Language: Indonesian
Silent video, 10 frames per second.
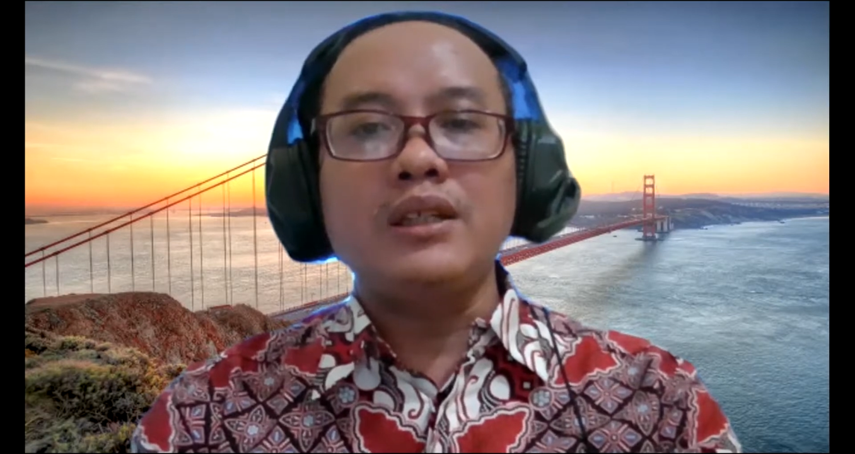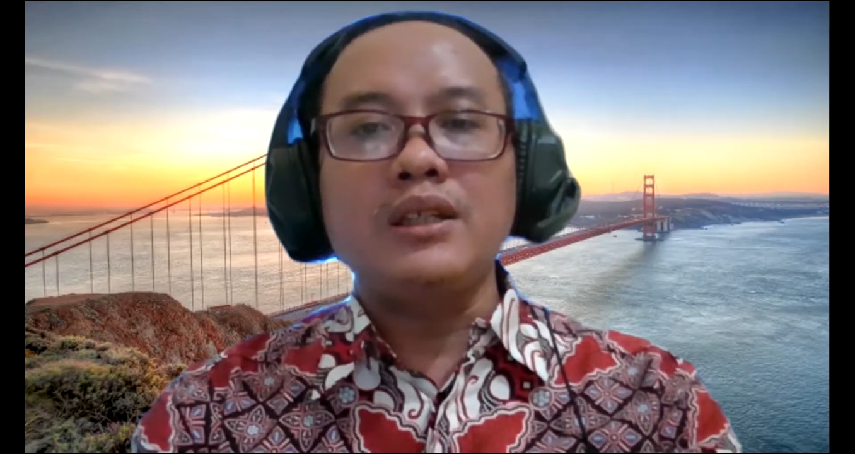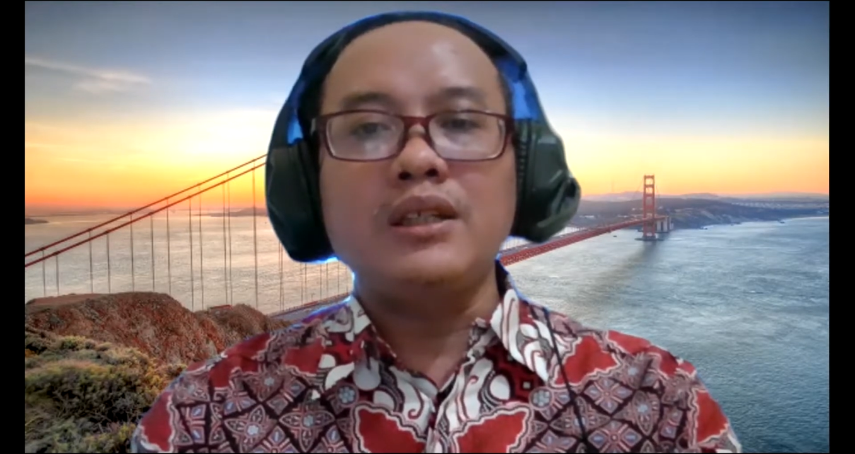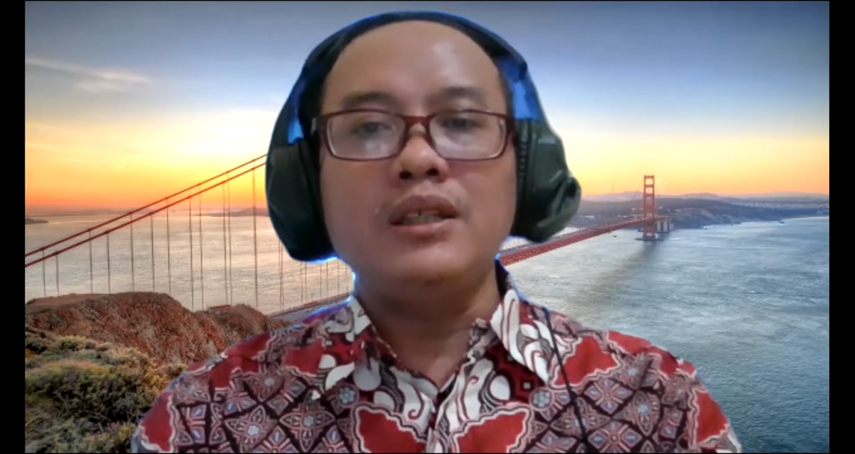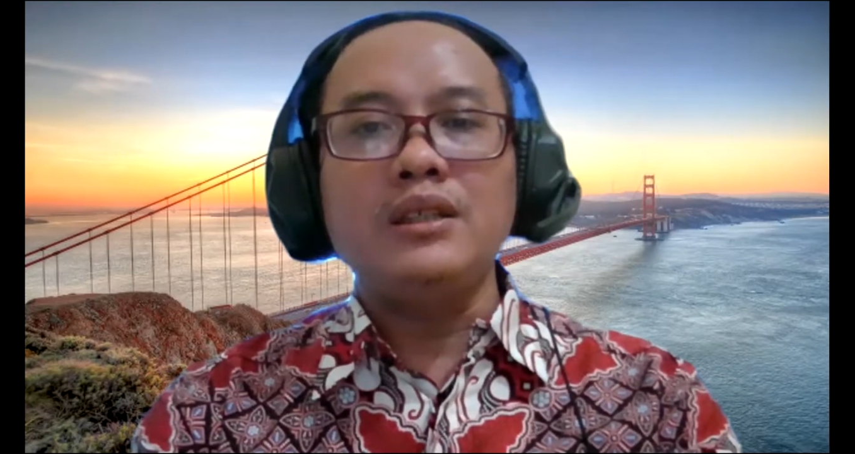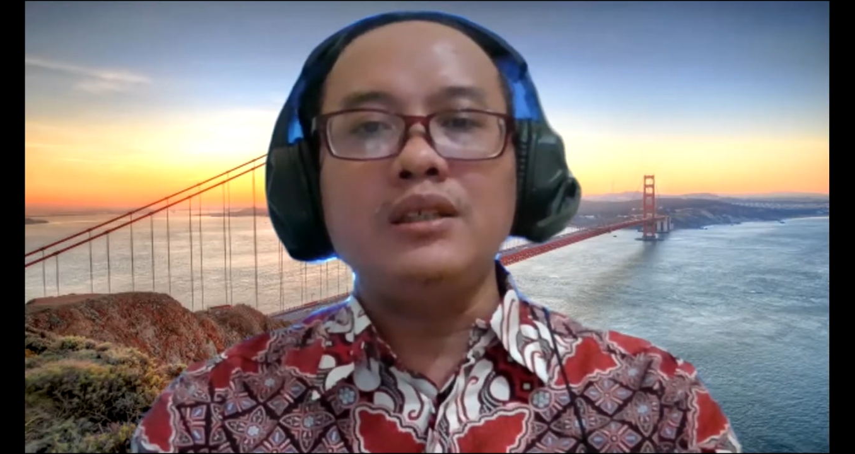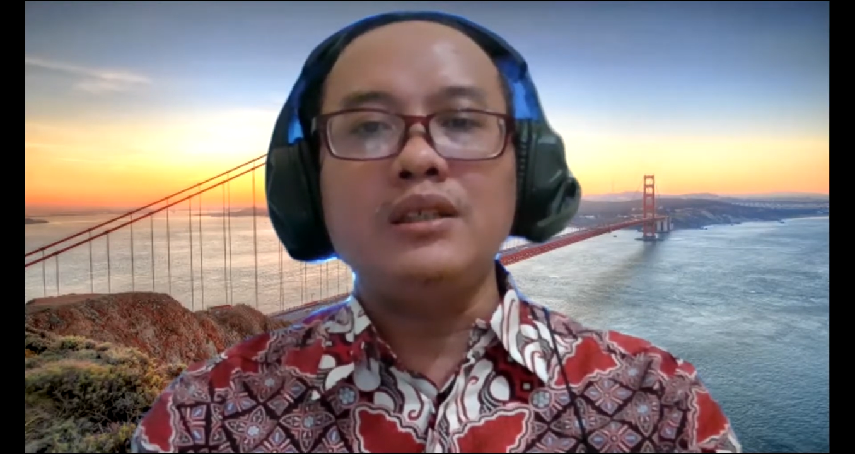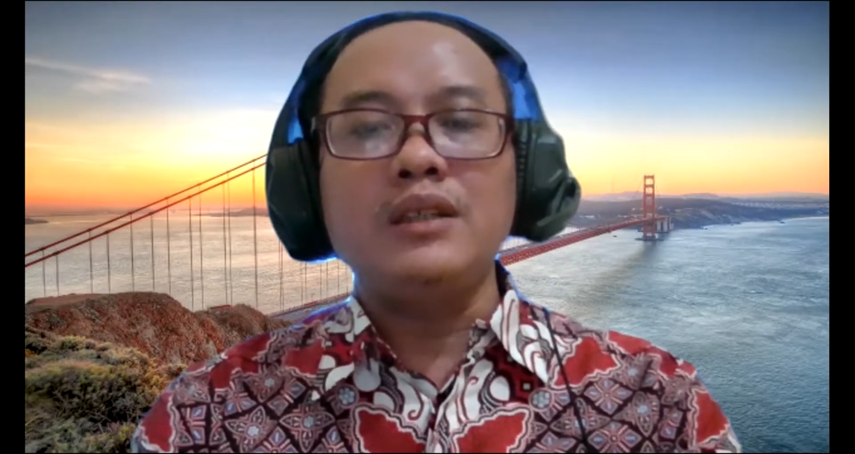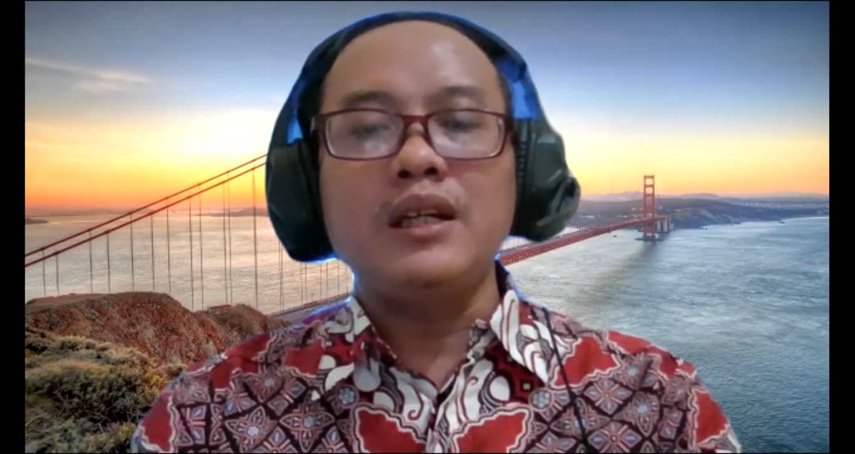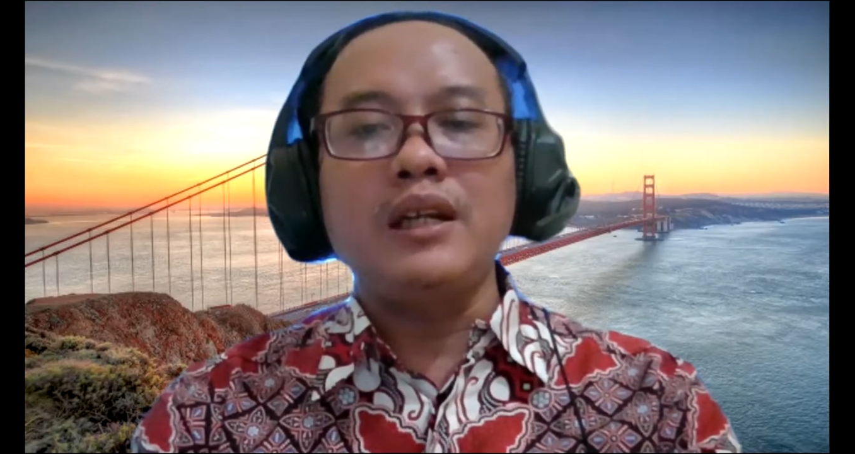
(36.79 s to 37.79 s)
ke
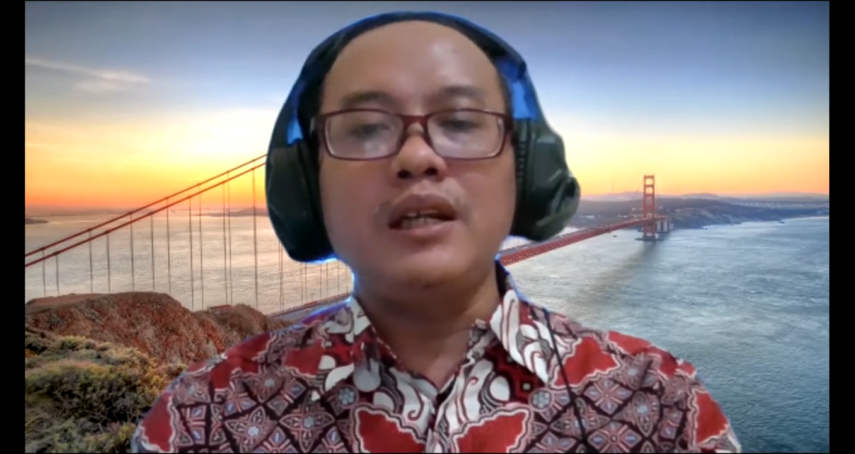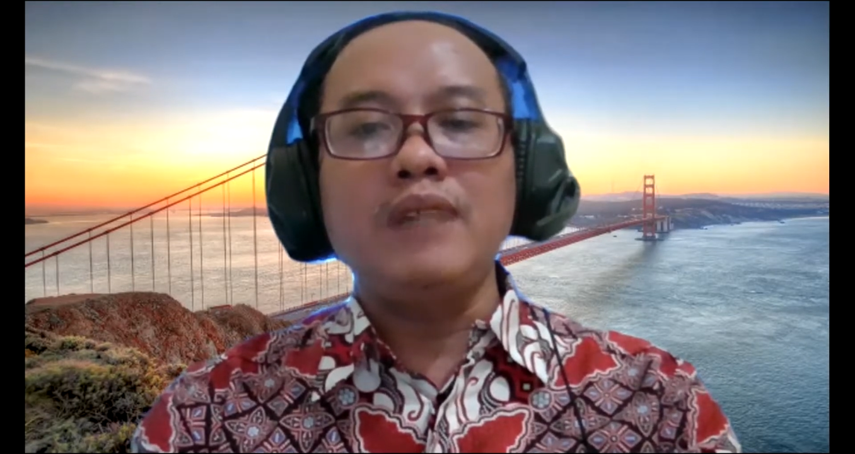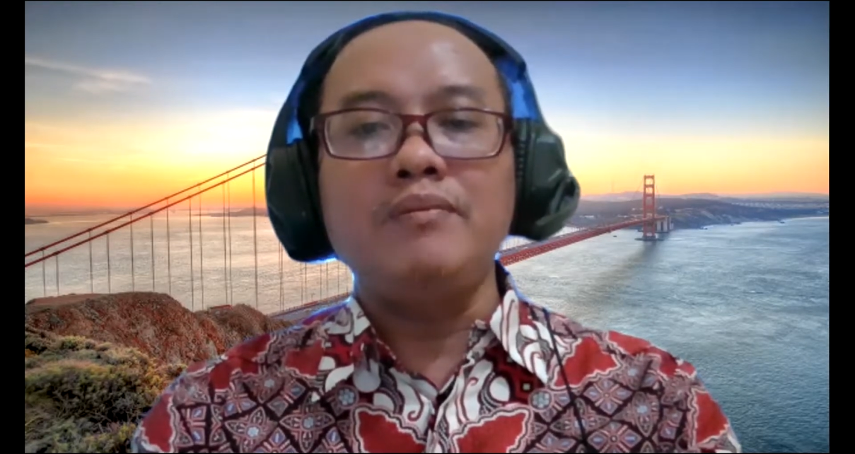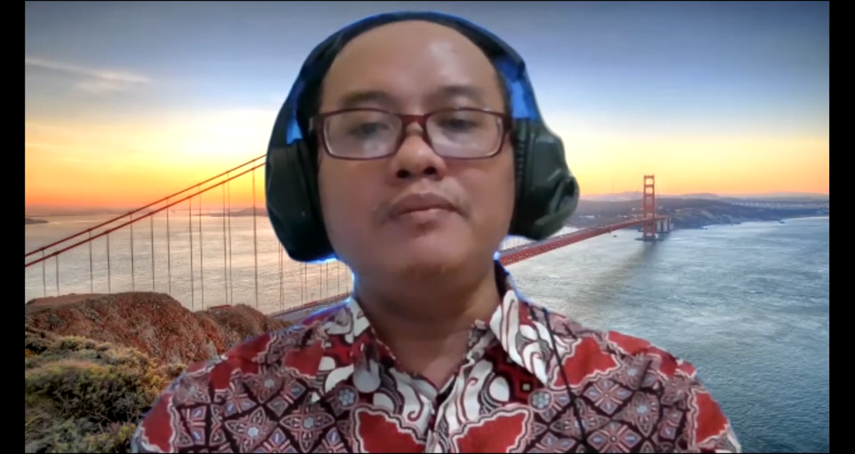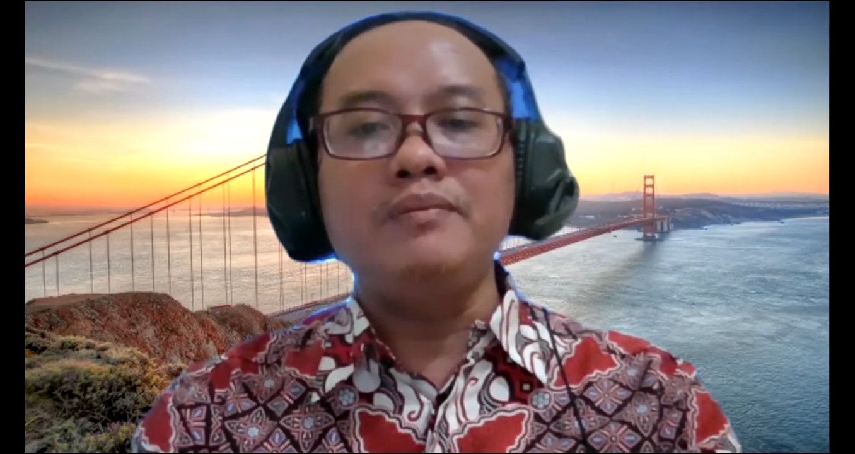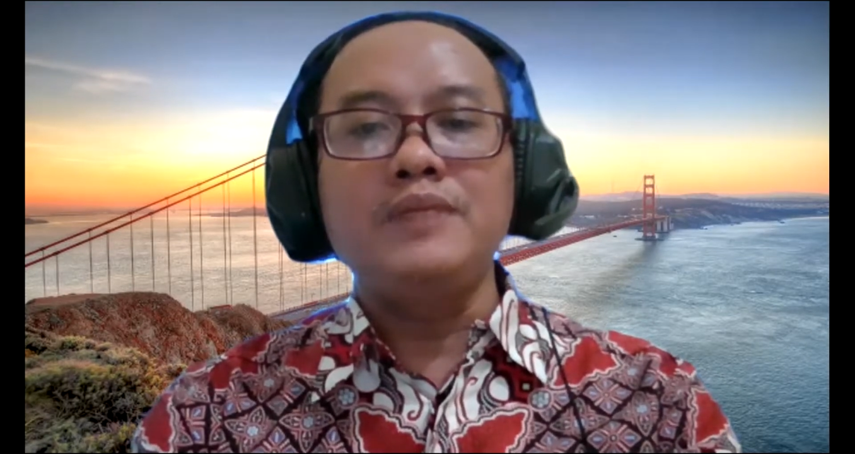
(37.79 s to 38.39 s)
dalam